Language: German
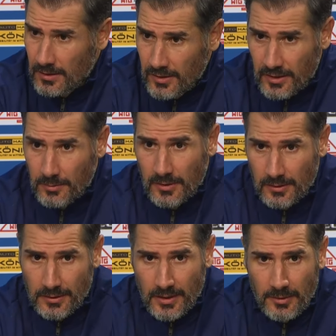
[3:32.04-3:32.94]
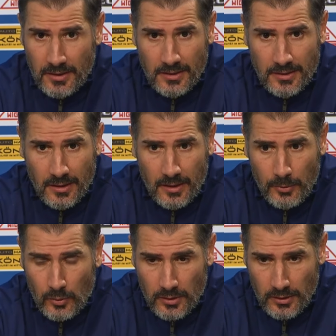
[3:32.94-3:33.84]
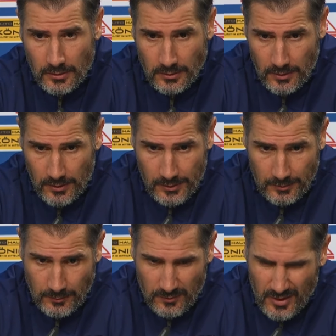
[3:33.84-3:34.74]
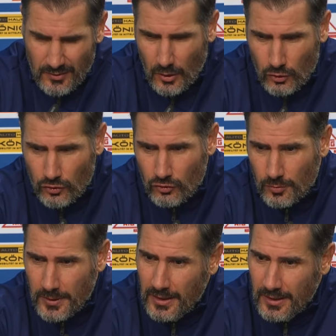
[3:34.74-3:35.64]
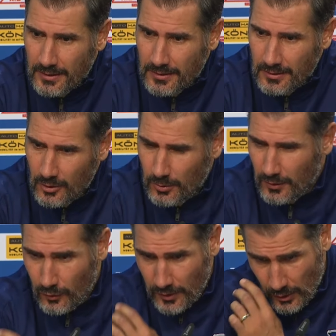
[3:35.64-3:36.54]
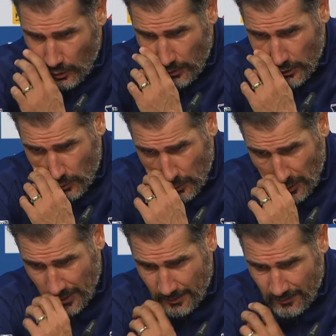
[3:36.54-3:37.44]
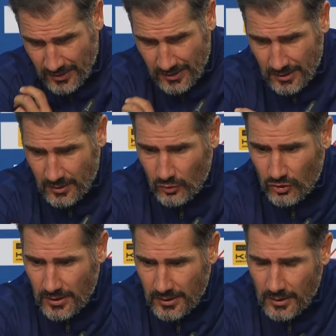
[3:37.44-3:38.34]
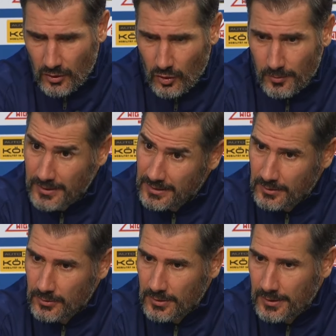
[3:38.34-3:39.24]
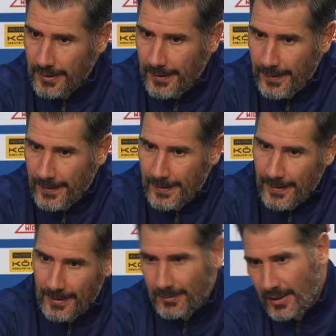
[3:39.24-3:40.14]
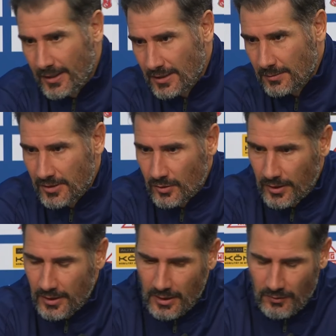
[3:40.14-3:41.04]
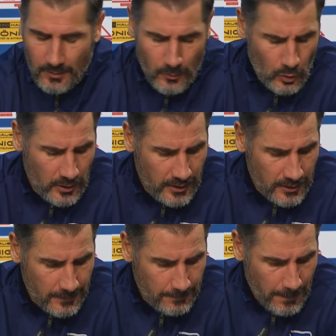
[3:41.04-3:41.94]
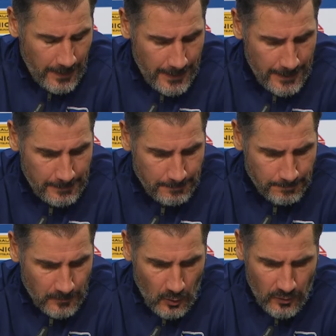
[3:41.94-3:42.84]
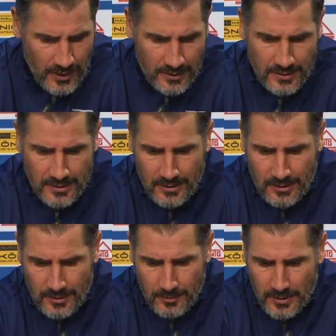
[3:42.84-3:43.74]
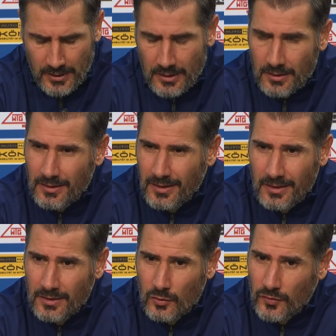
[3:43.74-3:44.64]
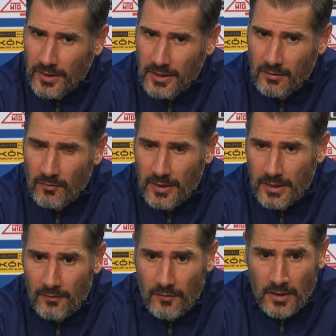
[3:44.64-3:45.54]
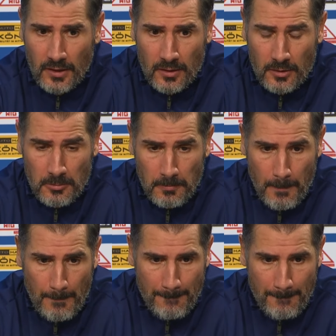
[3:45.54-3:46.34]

Also erstmal nehme ich diese drei Punkte, ähm, weil wir auch schon Spiele hatten, glaube ich, wo wir darüber gesprochen haben, wie das dann zustande gekommen ist. Und äh, da ging es mir so ähnlich wie dem Kollegen. Ähm, auf der anderen Seite bin ich nicht zufrieden, weil wir